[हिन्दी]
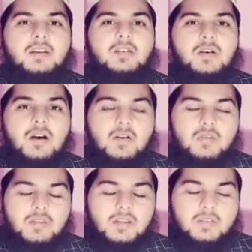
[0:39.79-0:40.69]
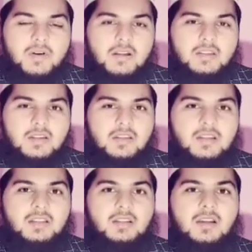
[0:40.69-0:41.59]
एक उनका रिवाज है
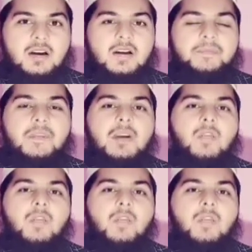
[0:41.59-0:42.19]
क्या तरीका है